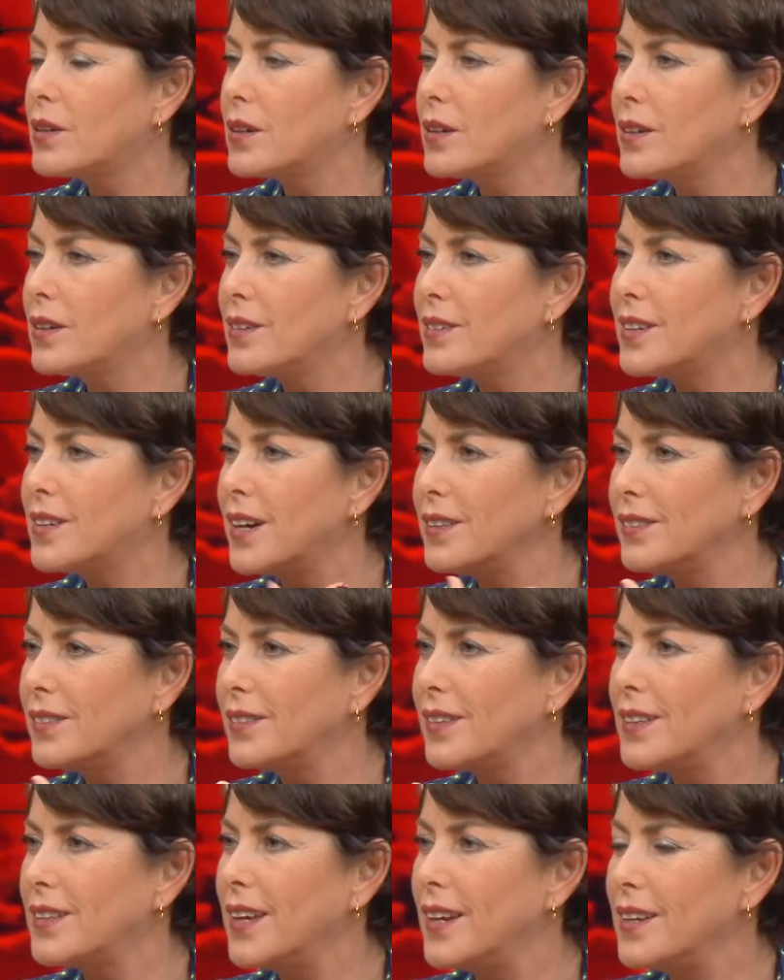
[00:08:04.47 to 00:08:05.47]

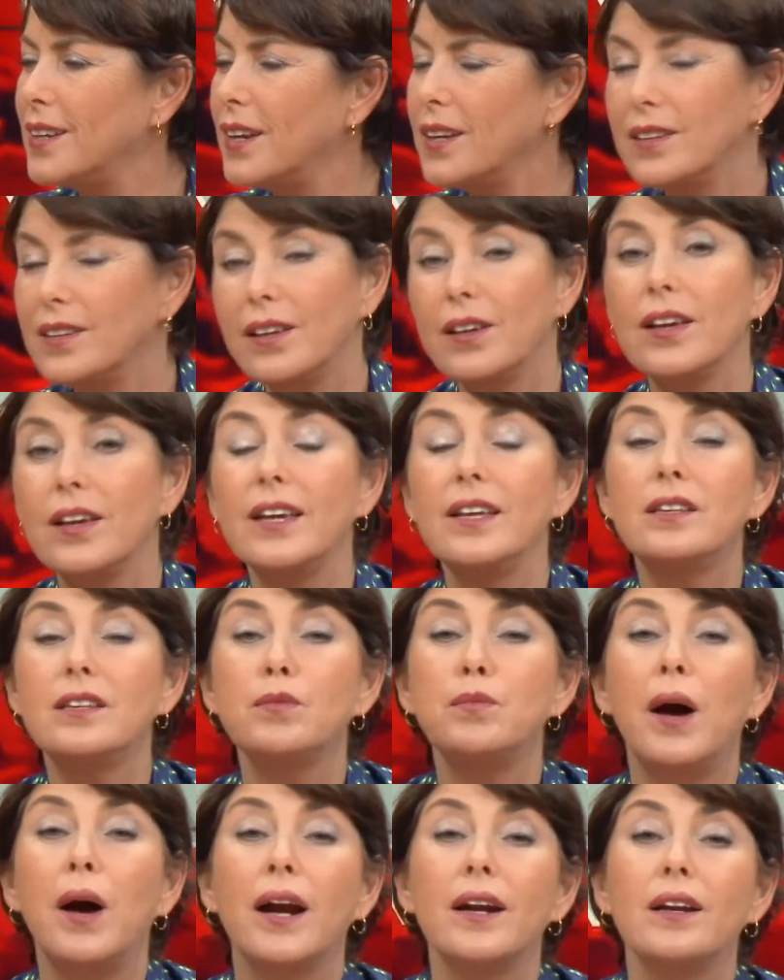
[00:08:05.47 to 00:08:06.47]
razzede,
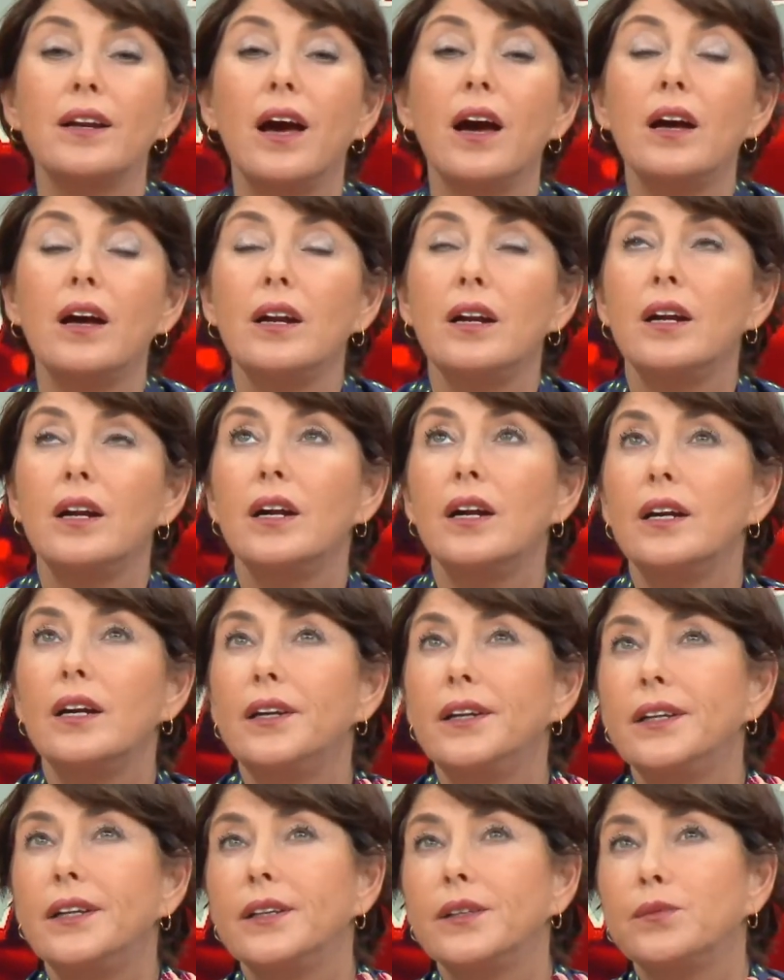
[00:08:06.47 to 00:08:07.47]
itibarına
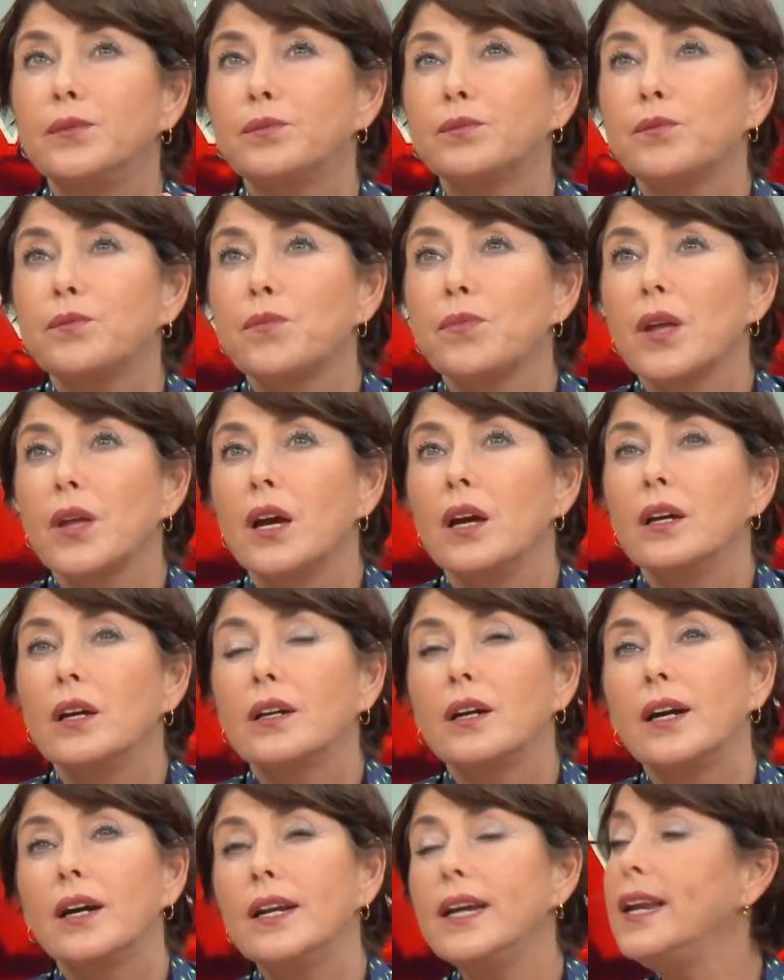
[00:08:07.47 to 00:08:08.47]
e,
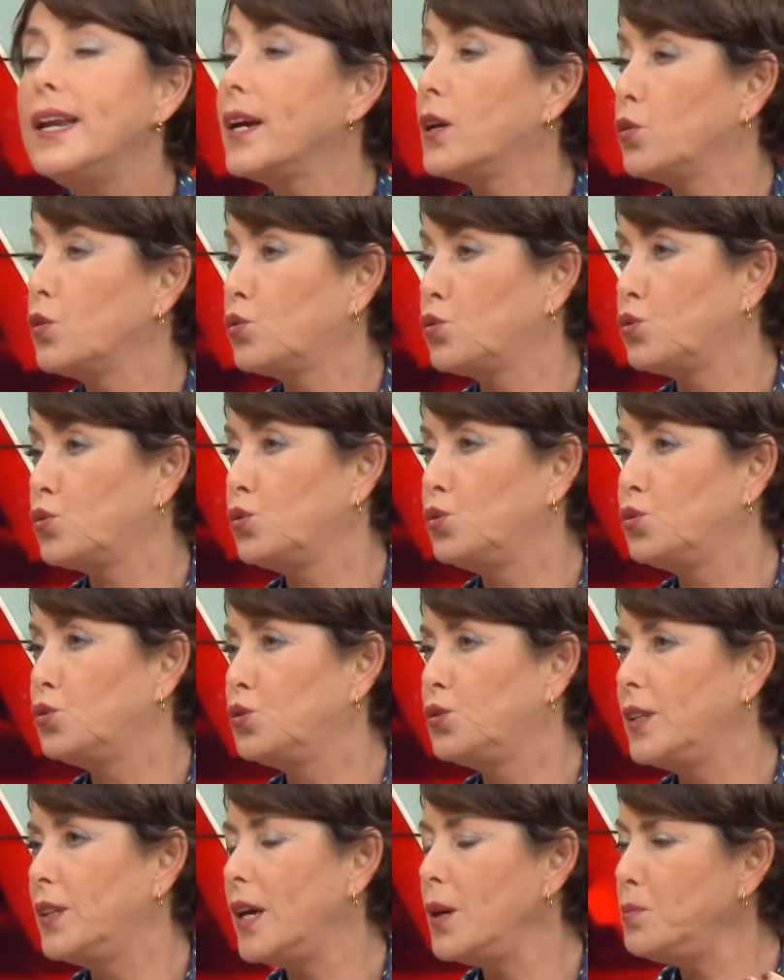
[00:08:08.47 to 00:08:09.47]
kara leke
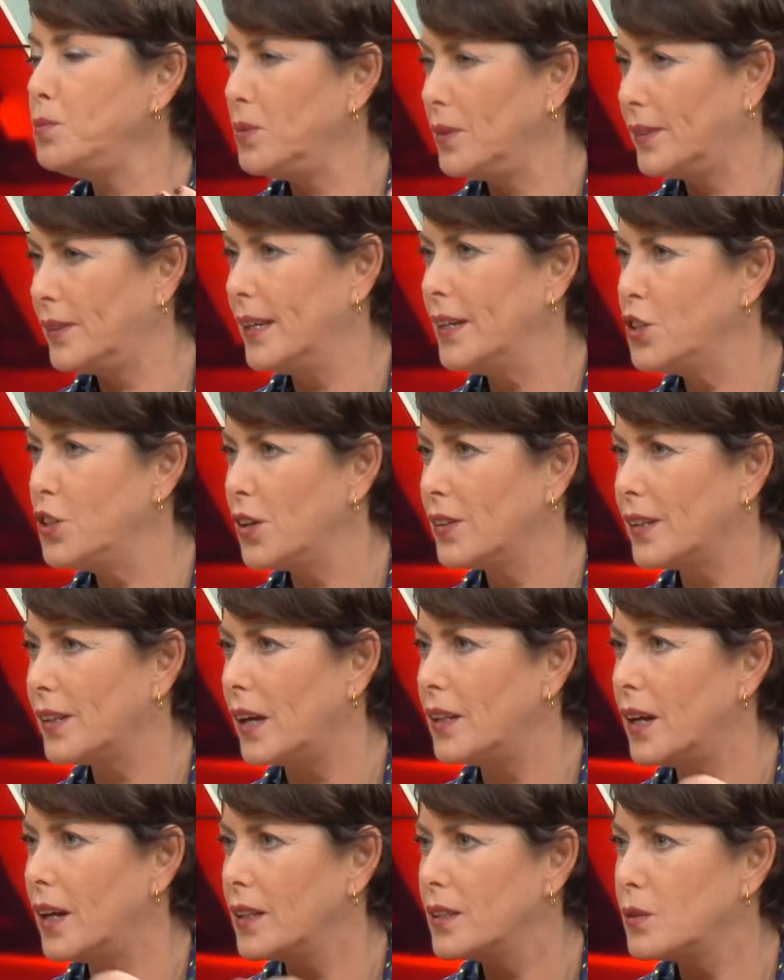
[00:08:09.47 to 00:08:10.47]
sürüldü diye bizleri
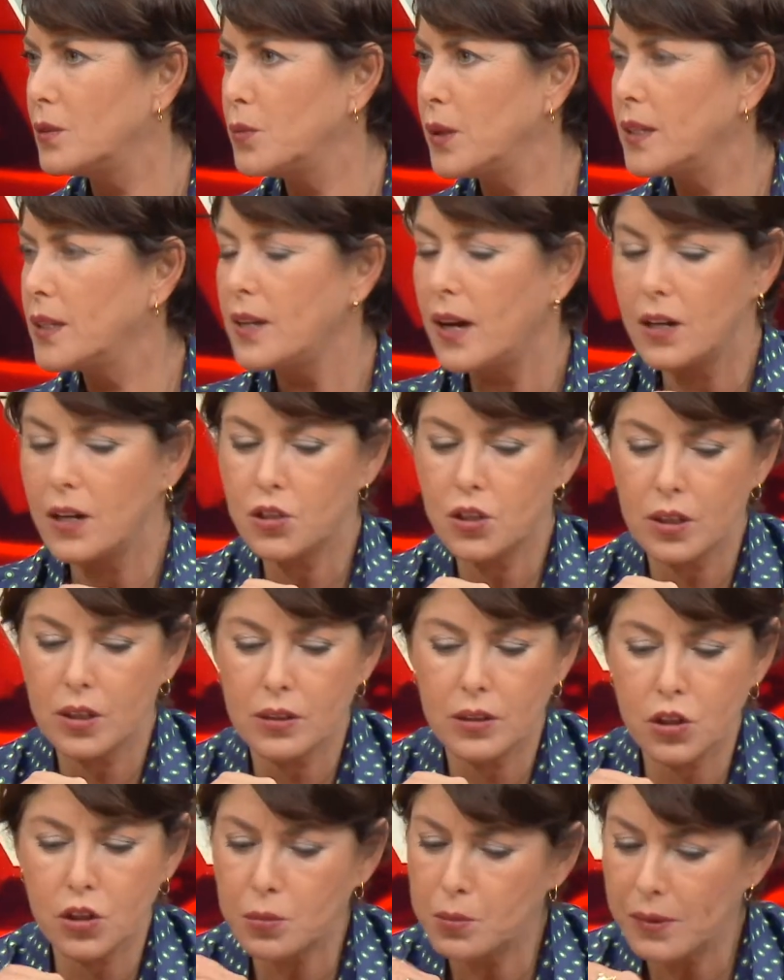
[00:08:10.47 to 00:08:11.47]
cezalandırmayı tercih
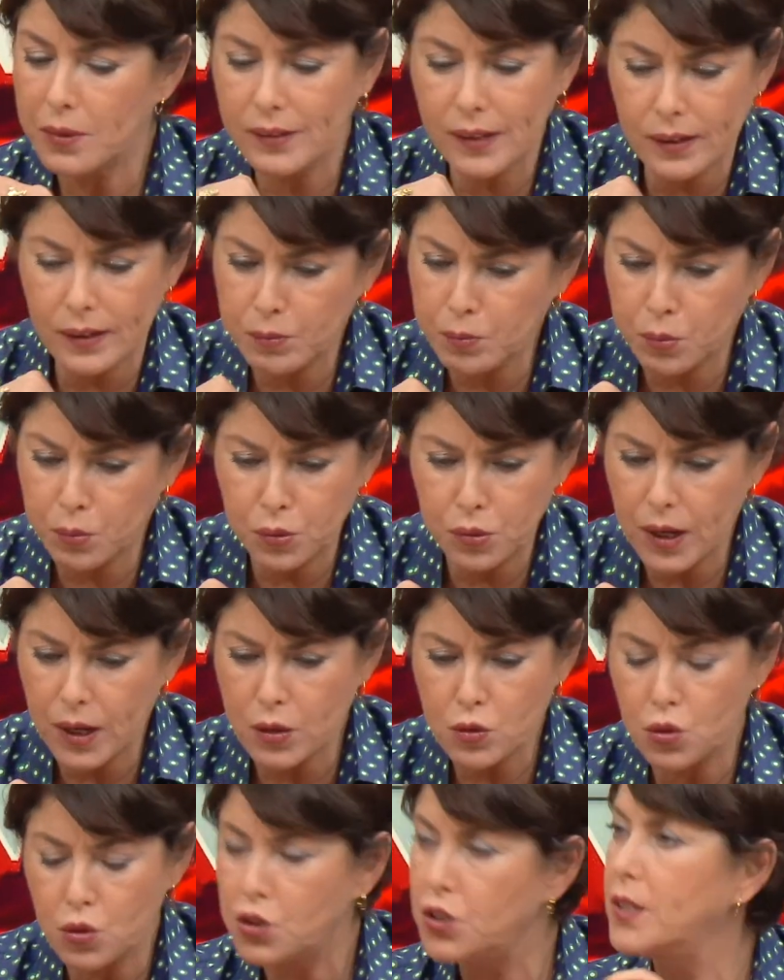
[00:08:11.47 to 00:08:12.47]
etti. Şimdi mesela
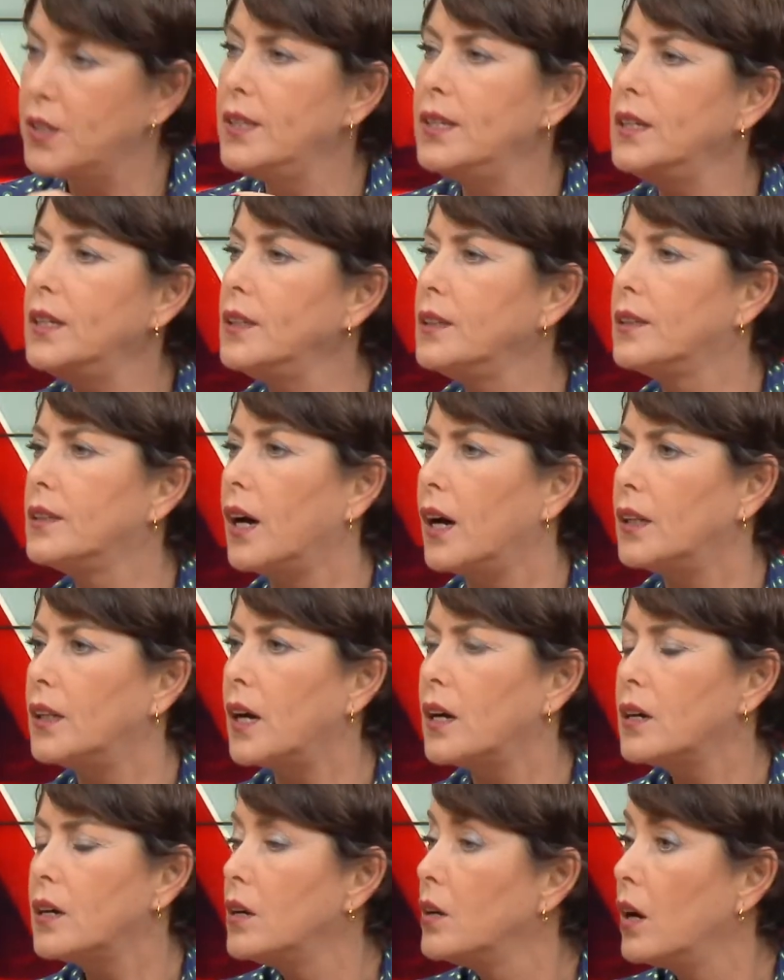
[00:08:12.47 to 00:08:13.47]
bunlar çok ciddi
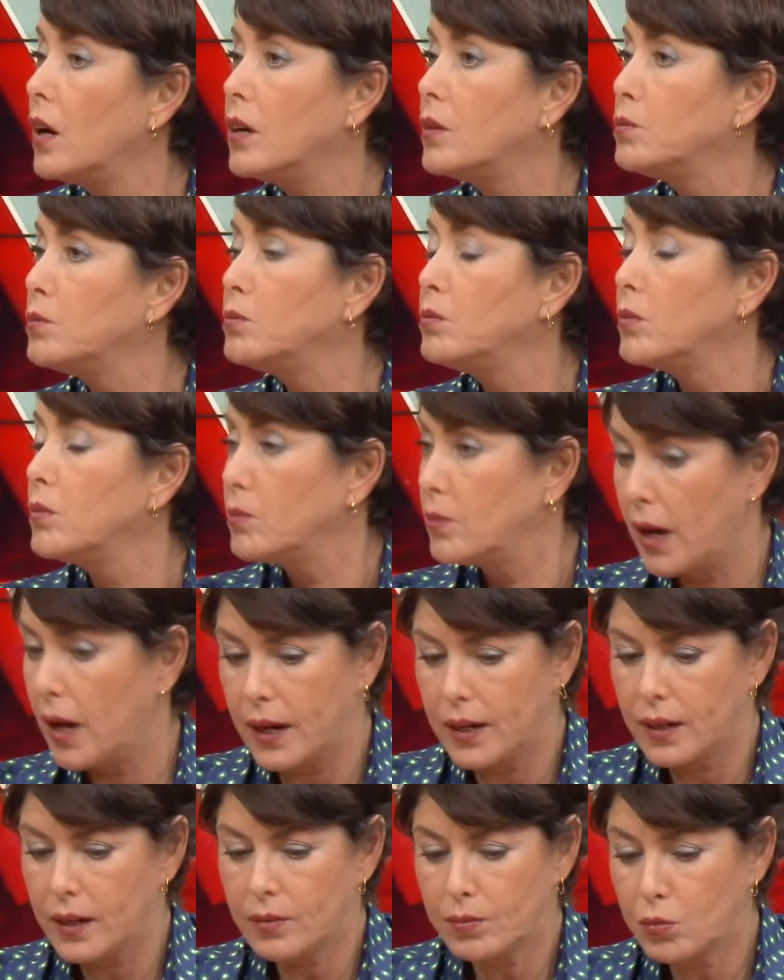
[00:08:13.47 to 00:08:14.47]
iddialar.
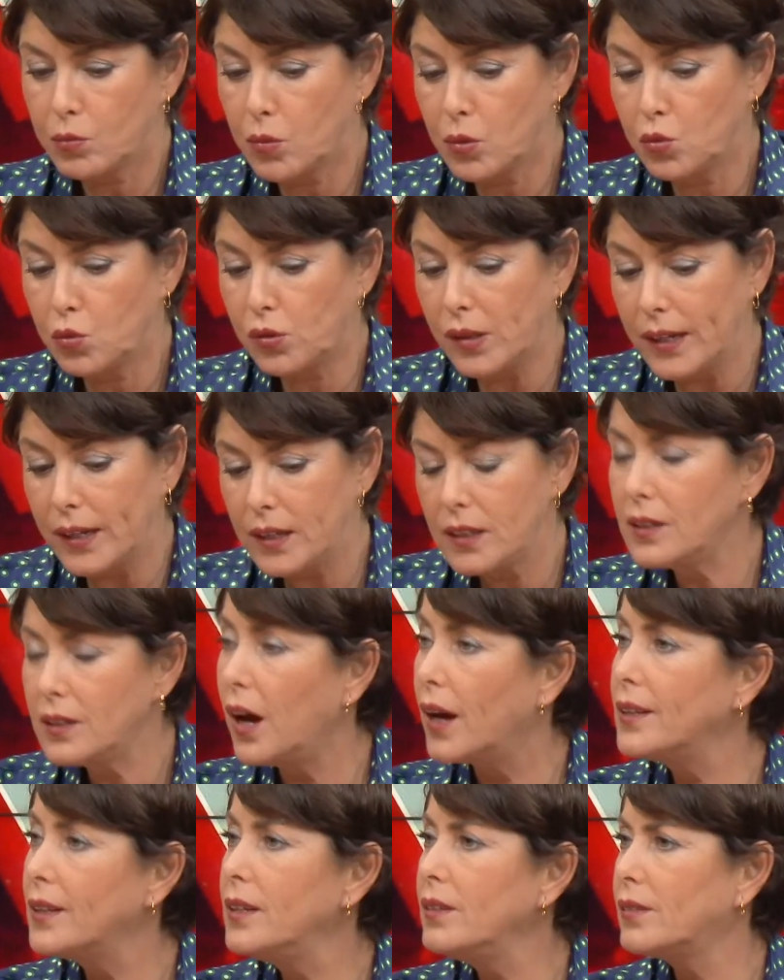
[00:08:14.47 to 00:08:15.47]
Yani üstelik
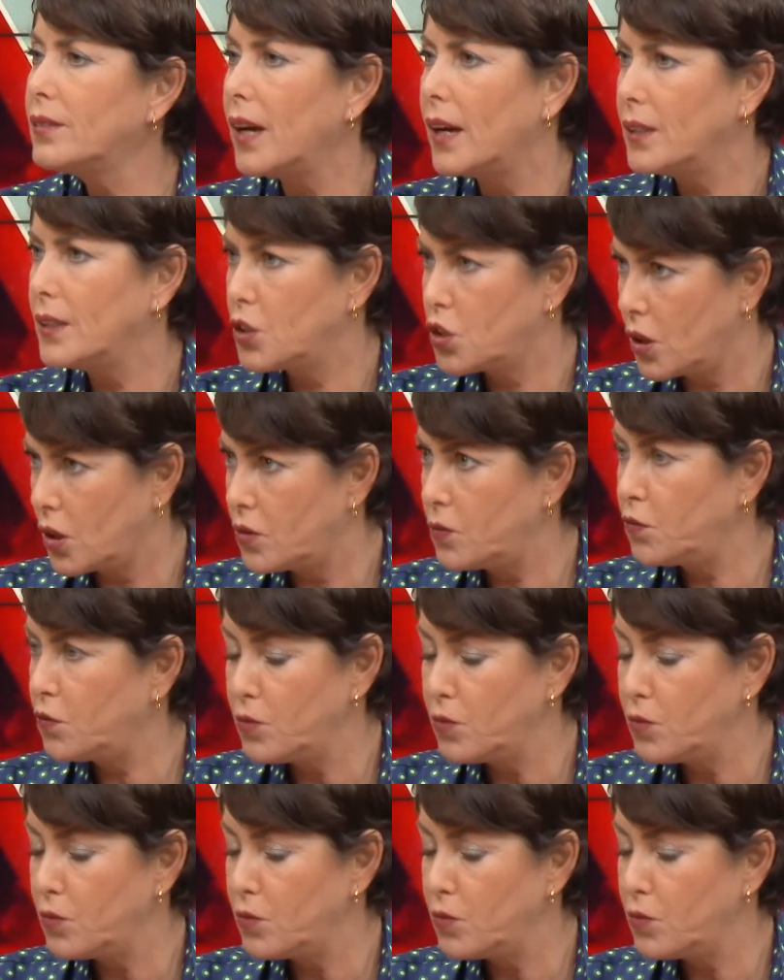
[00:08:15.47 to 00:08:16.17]
iddia değil sadece. İddia değil.